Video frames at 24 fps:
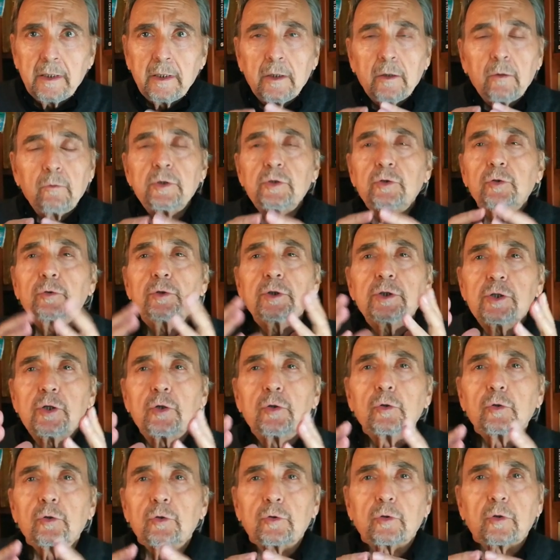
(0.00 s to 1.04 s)
Questo
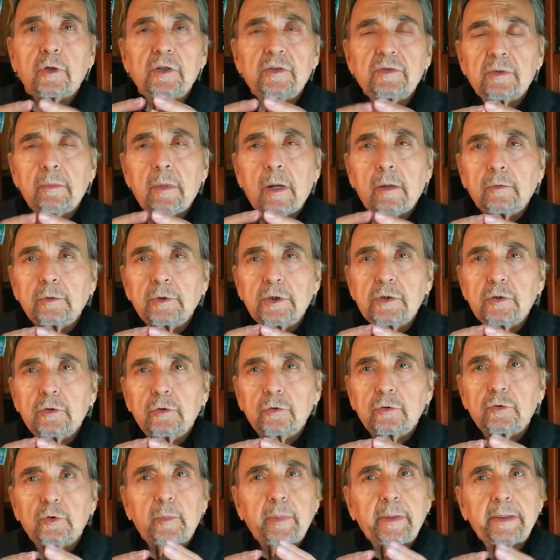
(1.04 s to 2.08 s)
discorso, che sembrava un
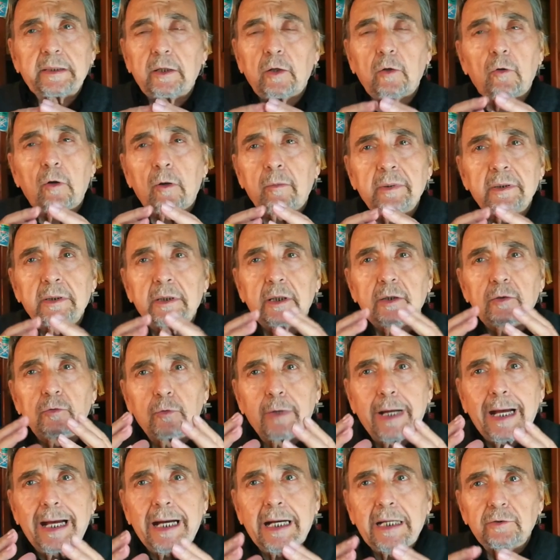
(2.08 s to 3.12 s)
discorso particolarmente
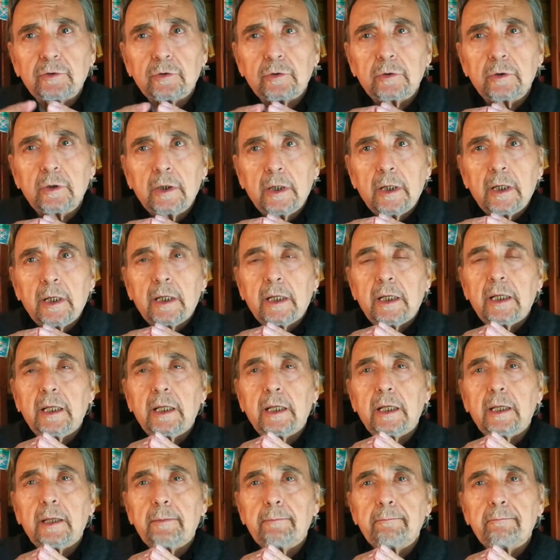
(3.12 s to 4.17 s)
educato
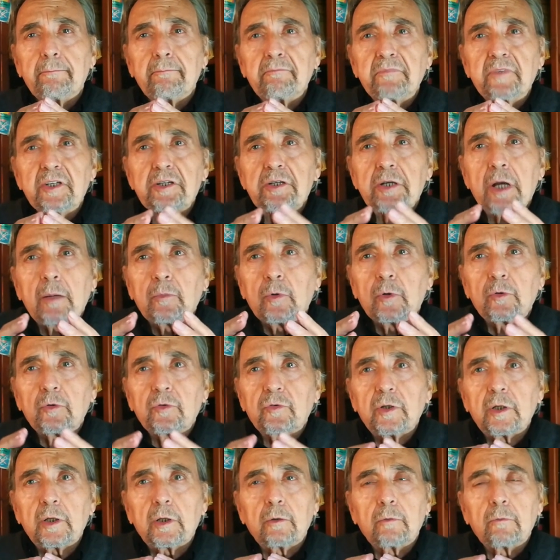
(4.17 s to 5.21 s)
e mm, diciamo
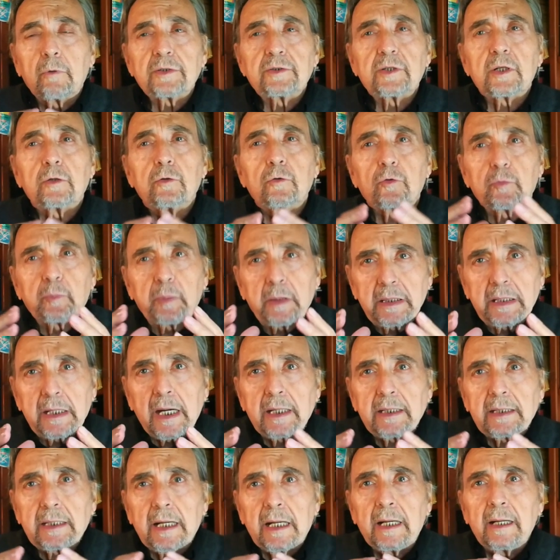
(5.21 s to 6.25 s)
così quasi di
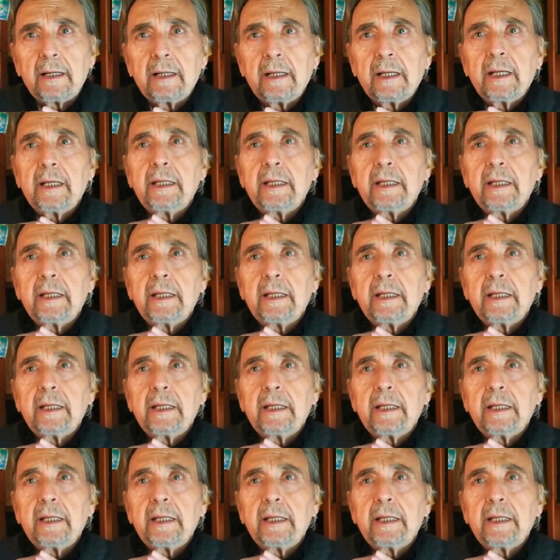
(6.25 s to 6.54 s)
ospitalità,